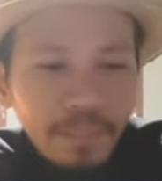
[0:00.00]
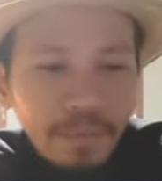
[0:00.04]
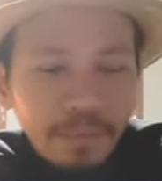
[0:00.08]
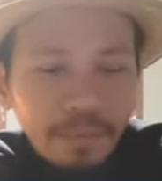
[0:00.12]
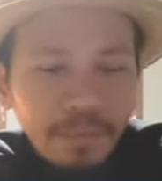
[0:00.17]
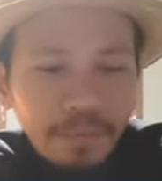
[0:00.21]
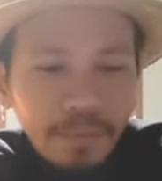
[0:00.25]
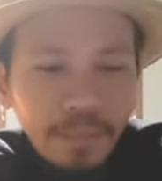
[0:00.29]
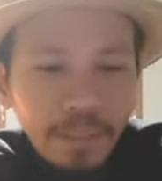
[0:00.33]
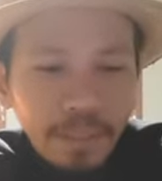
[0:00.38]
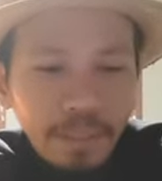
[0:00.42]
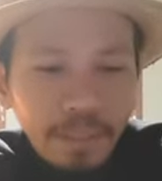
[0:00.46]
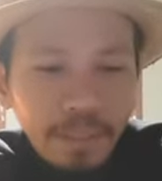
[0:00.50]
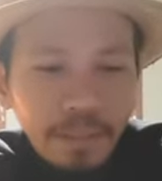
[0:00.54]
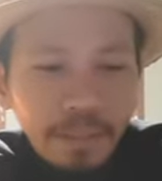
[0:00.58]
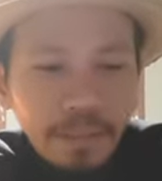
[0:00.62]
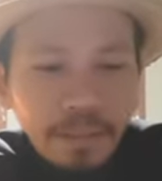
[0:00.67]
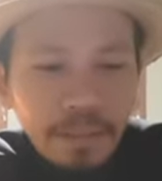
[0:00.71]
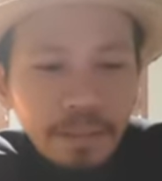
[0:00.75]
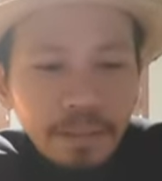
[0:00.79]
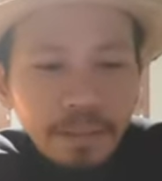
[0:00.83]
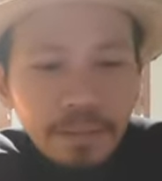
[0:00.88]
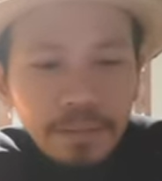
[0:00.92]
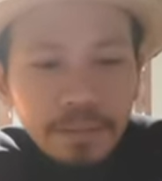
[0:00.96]
Okay.
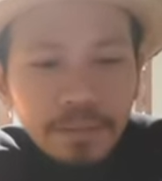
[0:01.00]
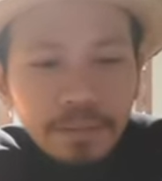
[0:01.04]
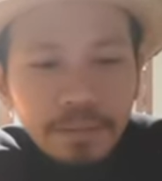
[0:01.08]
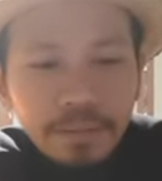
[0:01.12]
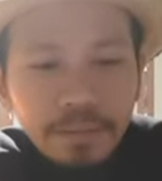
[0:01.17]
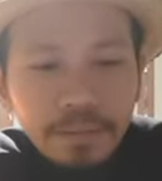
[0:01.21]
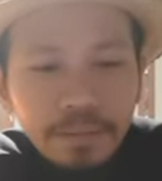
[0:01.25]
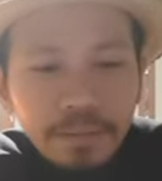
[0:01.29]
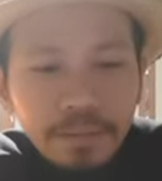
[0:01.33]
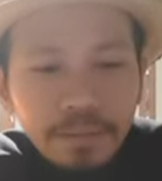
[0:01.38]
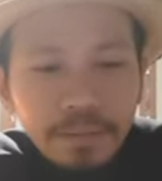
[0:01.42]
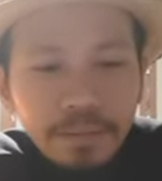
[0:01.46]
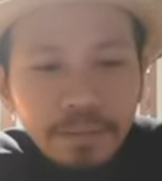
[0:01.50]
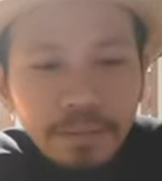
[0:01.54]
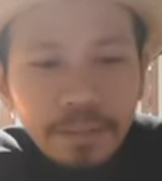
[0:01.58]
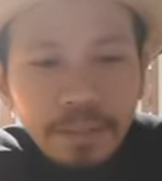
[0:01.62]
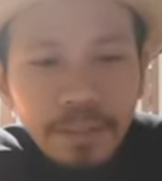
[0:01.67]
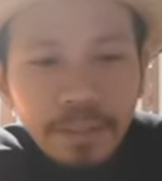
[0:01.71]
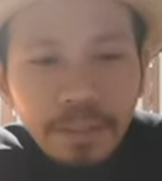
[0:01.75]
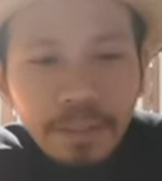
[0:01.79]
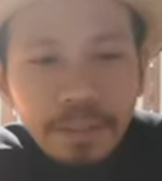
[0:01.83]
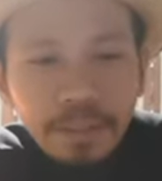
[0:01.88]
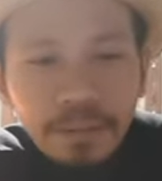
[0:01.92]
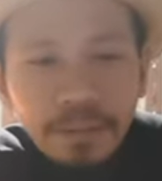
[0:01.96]
So,
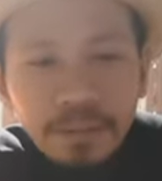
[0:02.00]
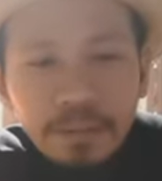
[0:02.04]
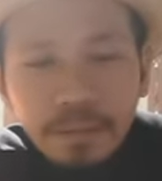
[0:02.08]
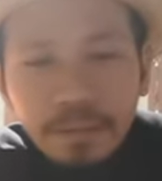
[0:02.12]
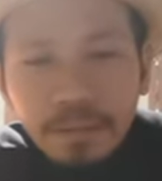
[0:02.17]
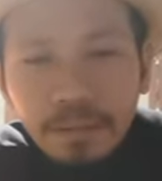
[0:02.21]
ayan.